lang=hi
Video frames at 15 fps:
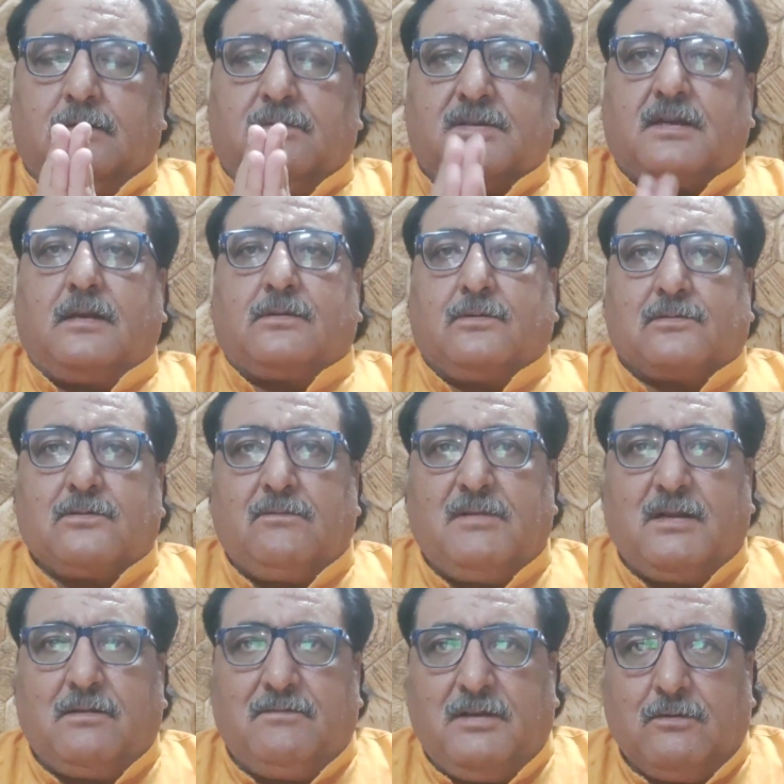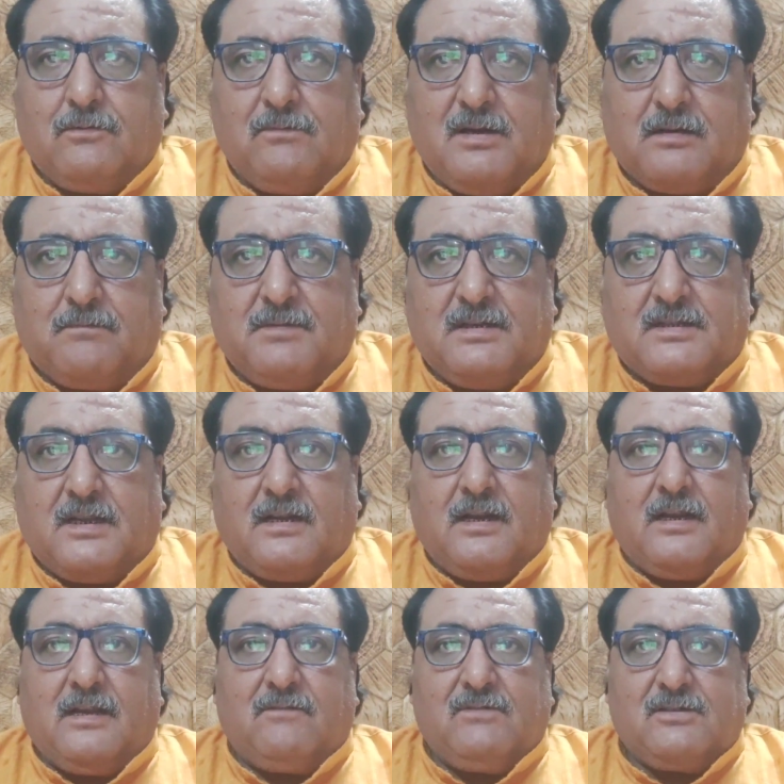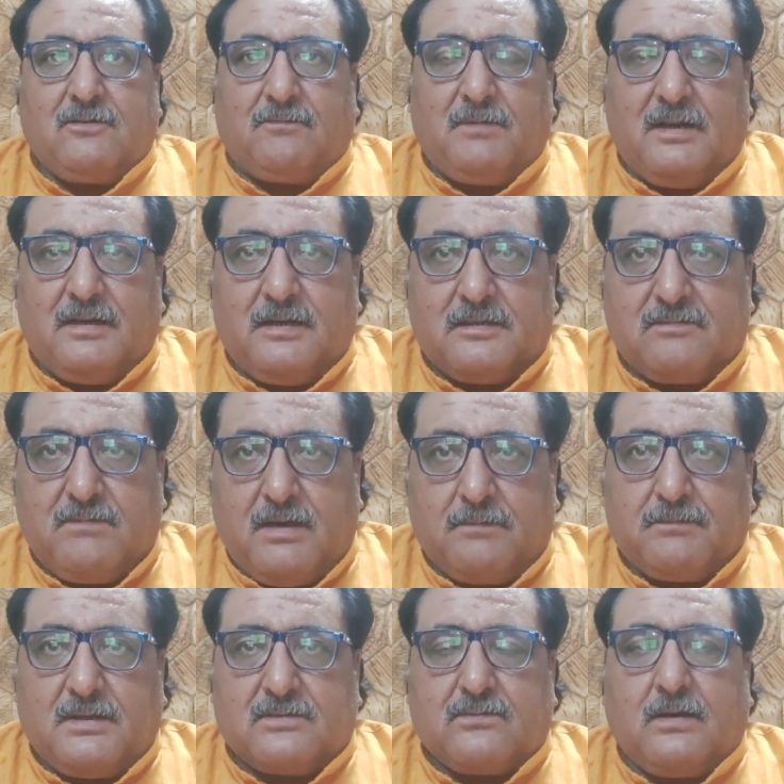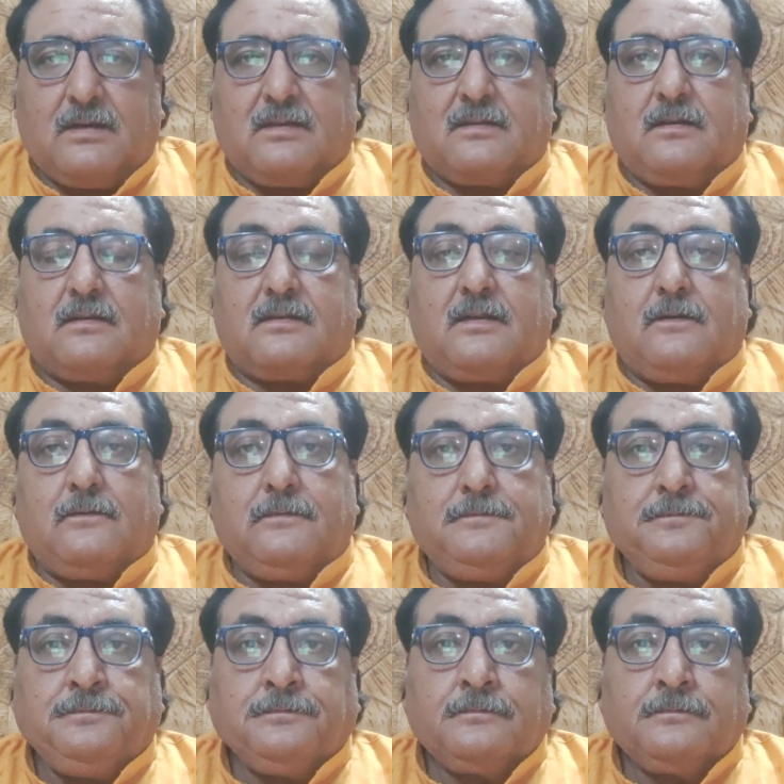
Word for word: नमस्कार दोस्तों मैं नवीन कुमार अपने चैनल लैंग्वेज ऑफ प्लैनेट्स में आपका स्वागत करता हूं